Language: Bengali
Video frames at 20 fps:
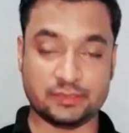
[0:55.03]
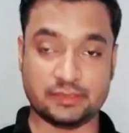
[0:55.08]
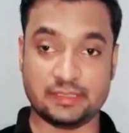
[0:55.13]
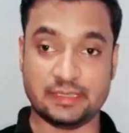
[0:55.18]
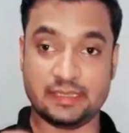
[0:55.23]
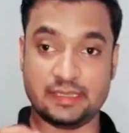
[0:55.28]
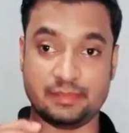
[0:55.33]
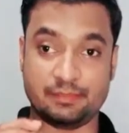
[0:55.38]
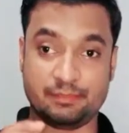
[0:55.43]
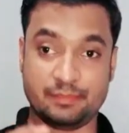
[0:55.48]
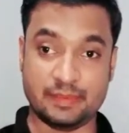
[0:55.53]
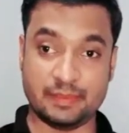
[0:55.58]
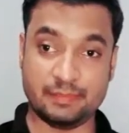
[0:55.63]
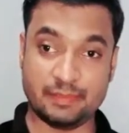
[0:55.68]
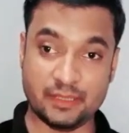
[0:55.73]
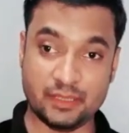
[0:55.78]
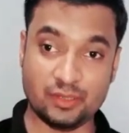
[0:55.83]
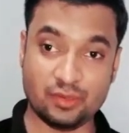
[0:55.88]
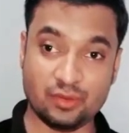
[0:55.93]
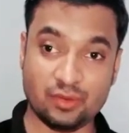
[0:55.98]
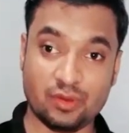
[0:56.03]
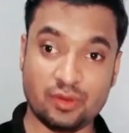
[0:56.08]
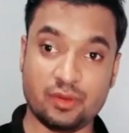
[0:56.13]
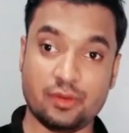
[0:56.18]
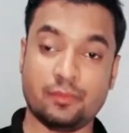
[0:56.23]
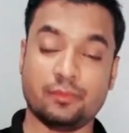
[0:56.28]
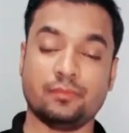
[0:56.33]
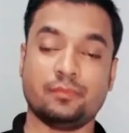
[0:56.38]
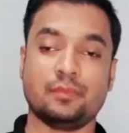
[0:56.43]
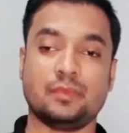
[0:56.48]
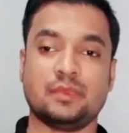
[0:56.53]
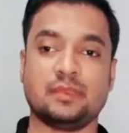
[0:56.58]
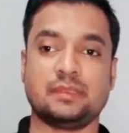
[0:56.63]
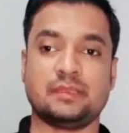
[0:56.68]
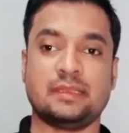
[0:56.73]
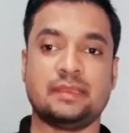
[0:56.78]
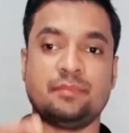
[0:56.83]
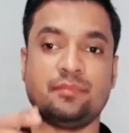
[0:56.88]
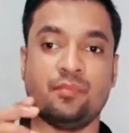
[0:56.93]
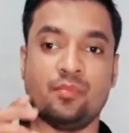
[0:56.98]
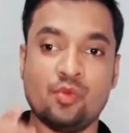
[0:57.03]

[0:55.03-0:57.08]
যে বিভিন্ন যে